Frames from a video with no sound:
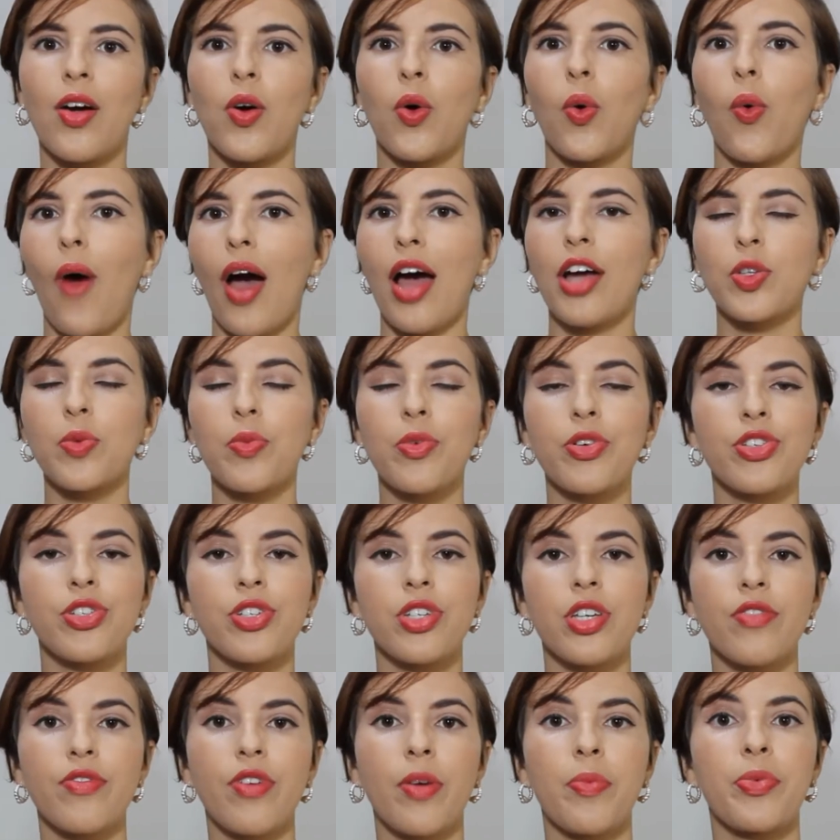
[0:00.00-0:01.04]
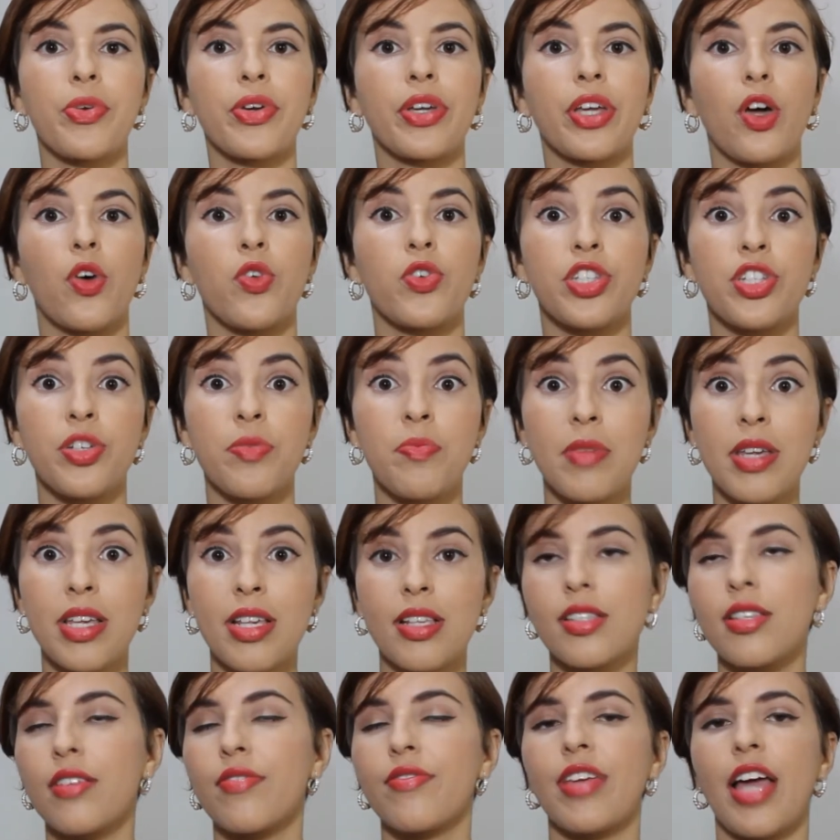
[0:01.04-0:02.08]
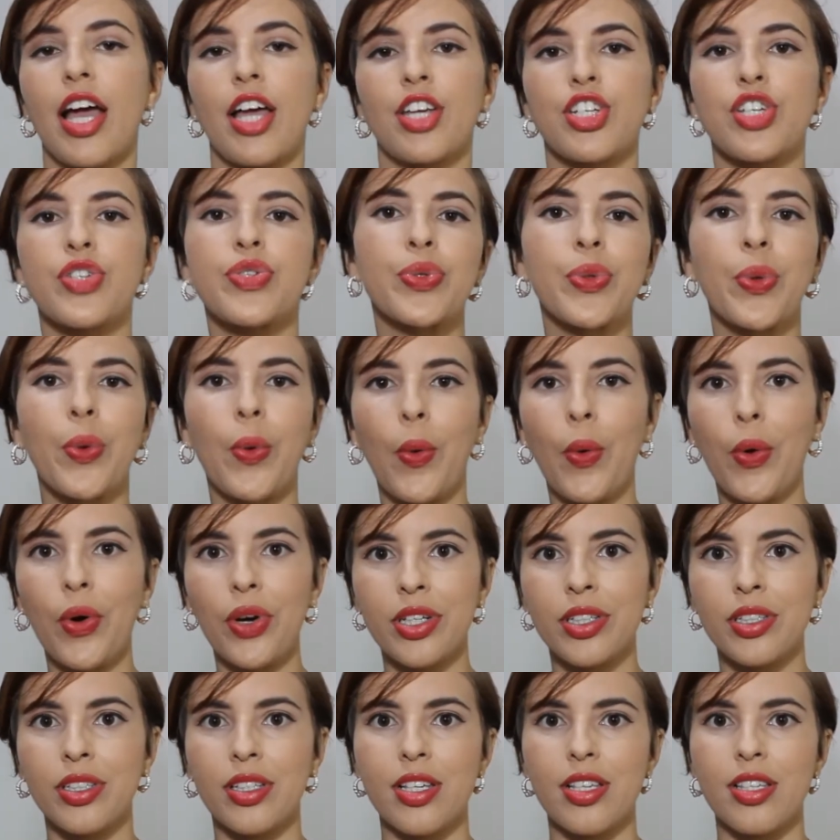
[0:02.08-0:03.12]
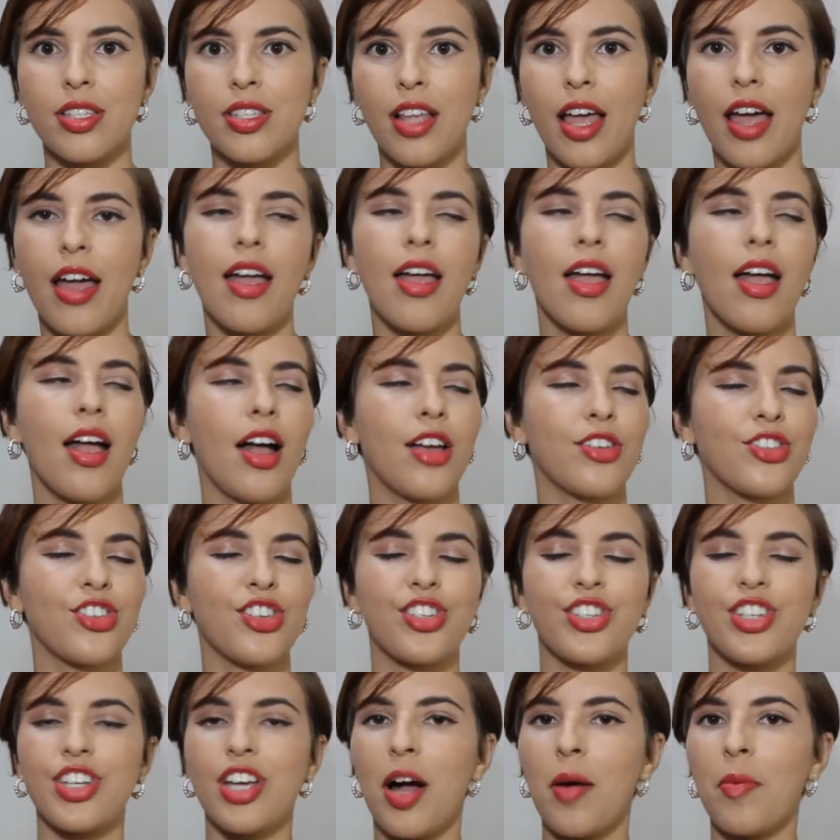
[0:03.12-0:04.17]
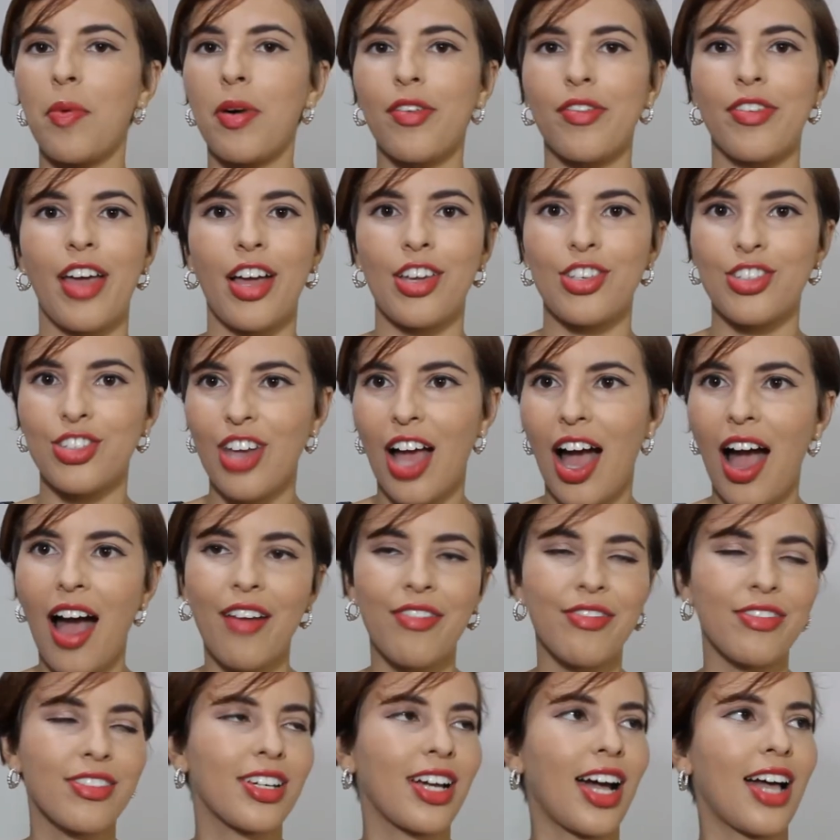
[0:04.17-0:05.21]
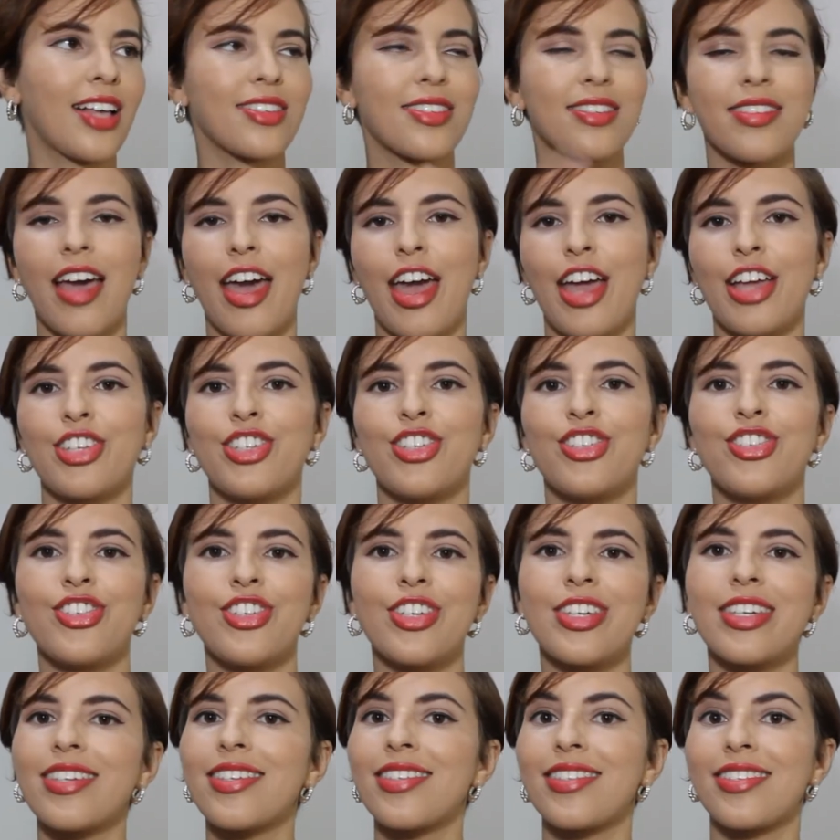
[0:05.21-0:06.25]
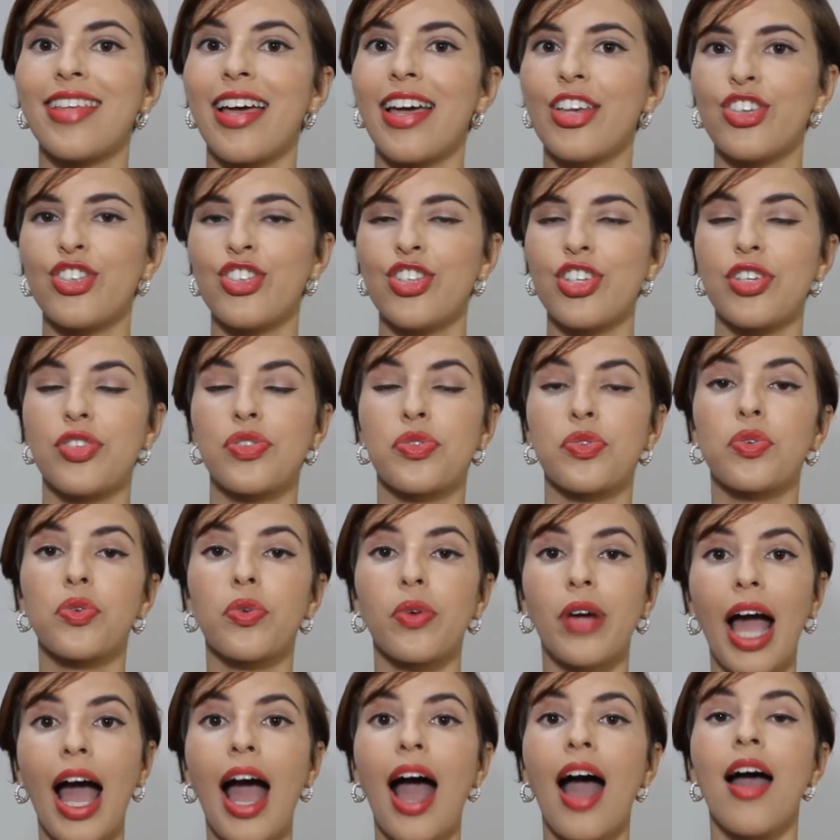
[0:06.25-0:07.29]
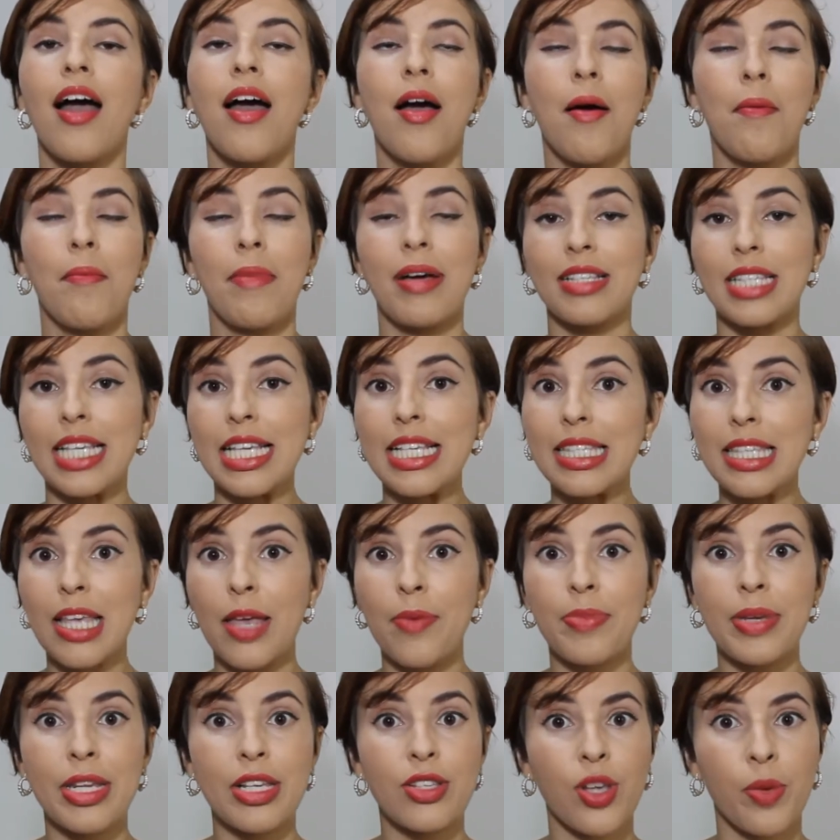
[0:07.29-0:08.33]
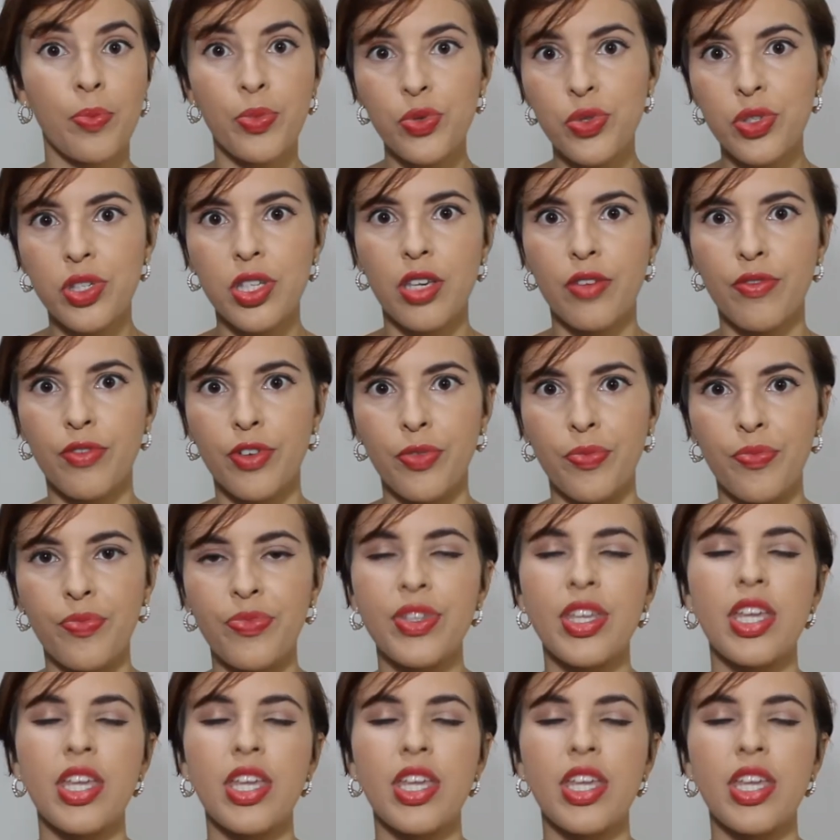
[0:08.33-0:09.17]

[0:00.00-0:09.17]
Quarto motivo é porque otimiza viagens curtas, né? A gente ama viajar, ficar 7 dias, 10 dias no lugar, mas nem sempre isso é possível.